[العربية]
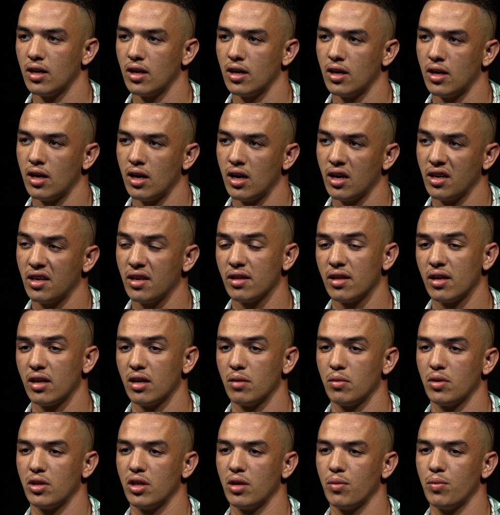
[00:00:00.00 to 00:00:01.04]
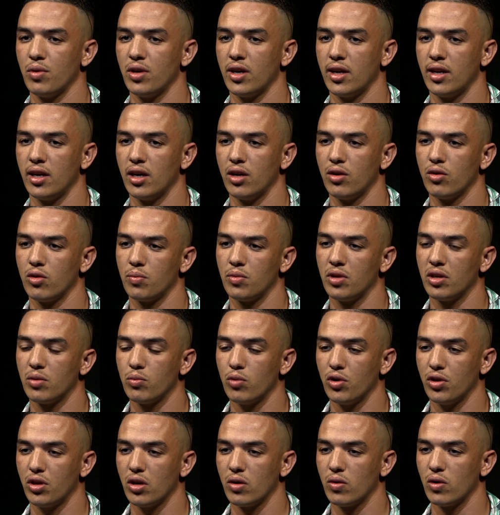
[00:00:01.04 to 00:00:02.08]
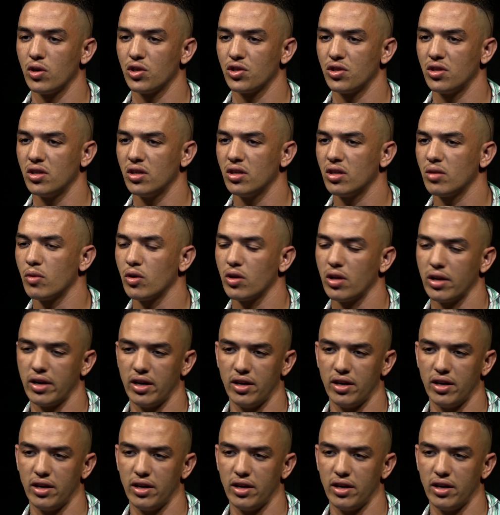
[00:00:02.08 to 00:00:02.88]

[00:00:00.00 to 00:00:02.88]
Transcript: أه، اكيد انا ماذا بيا لانه بديت محتوى جديد كما قلت